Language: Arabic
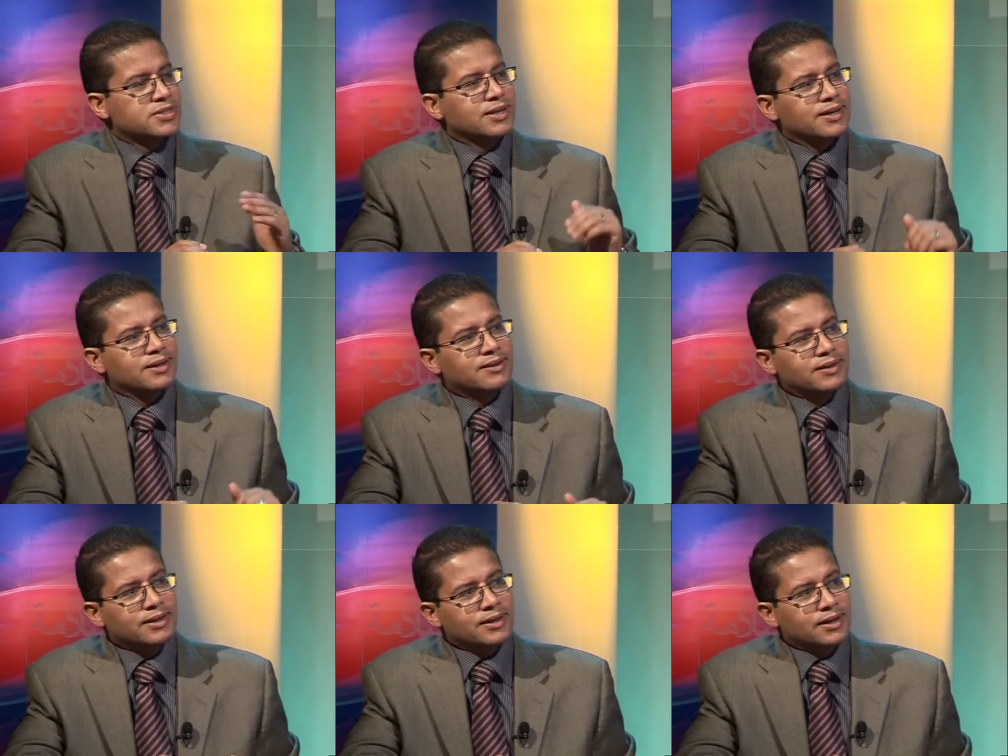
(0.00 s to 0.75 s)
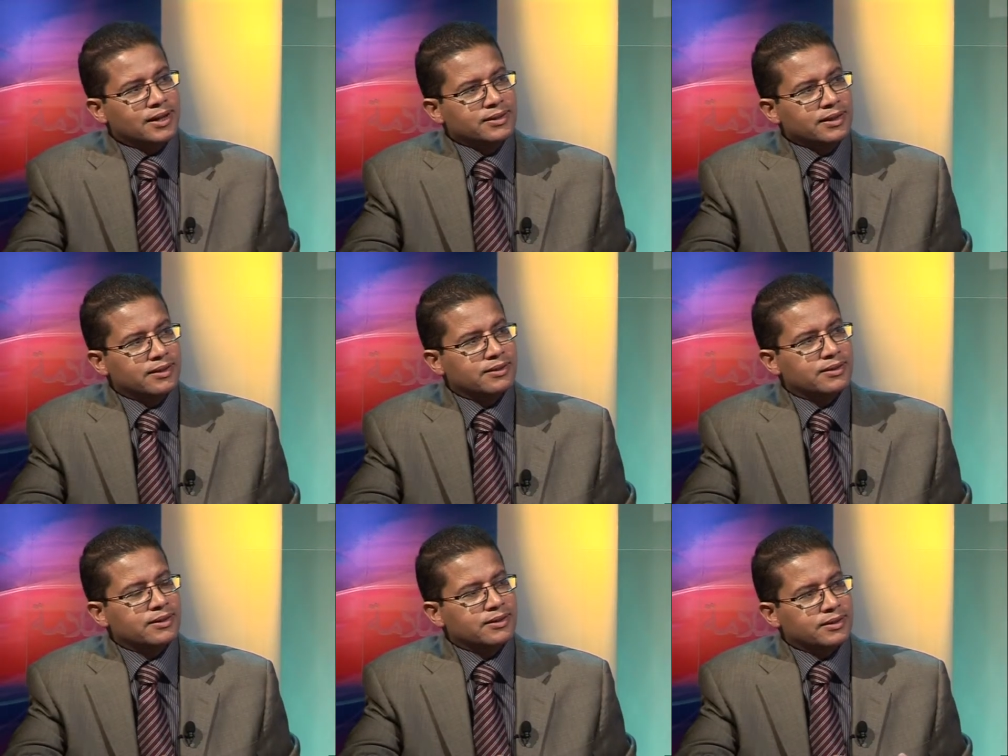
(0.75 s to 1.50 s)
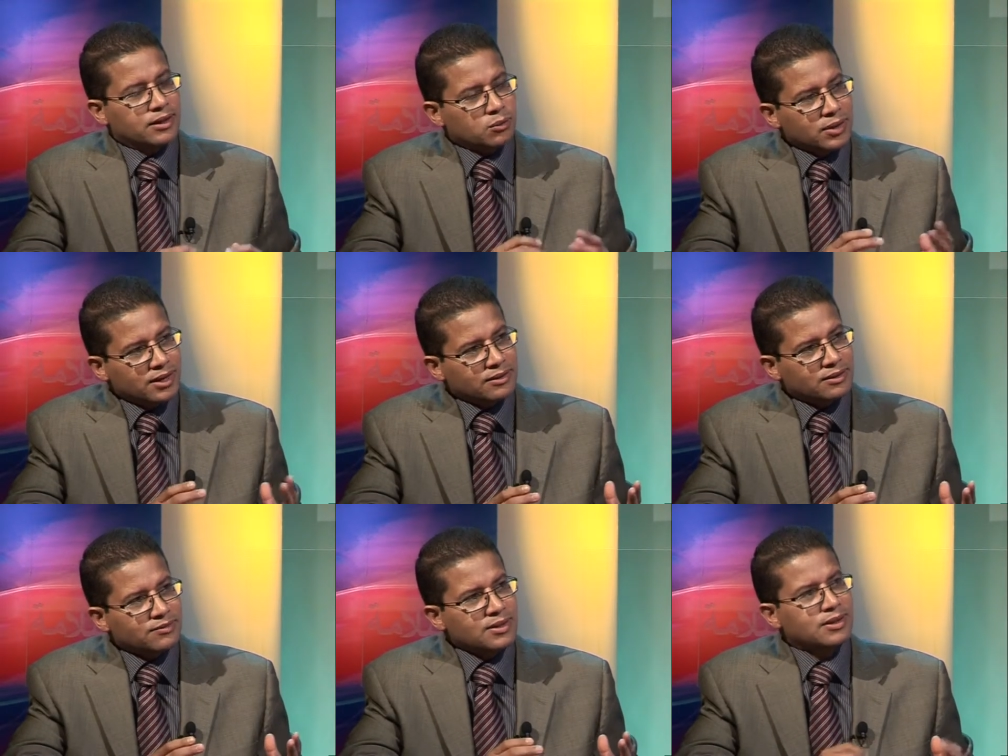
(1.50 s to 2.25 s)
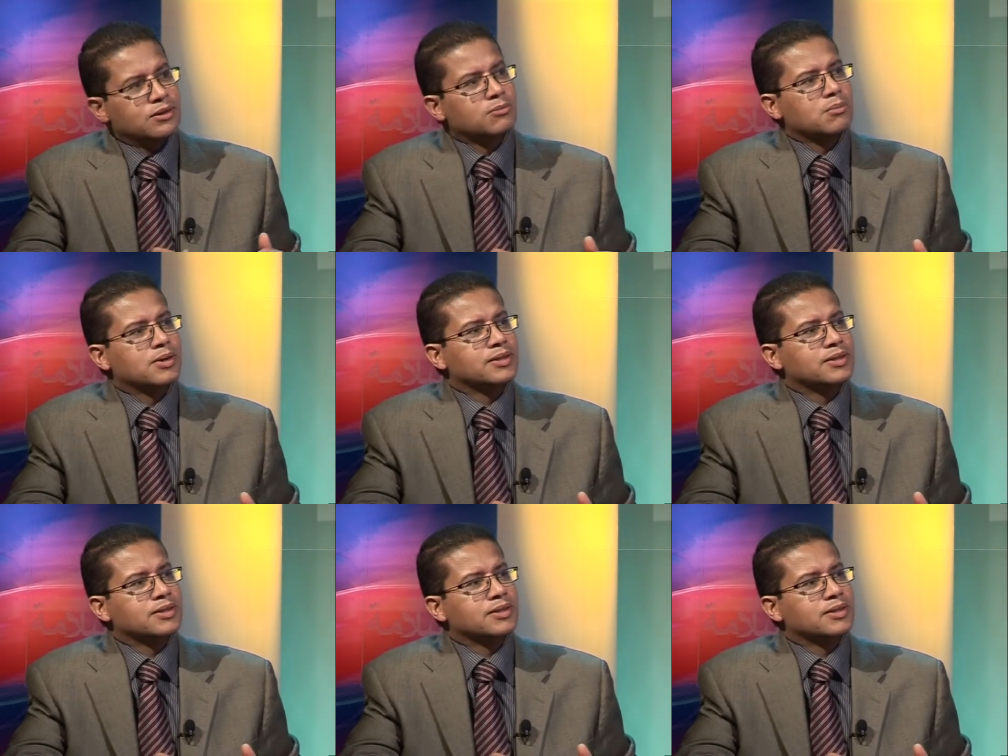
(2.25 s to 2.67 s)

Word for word: سياق هذا الحديث لو كانت تفضلي ربما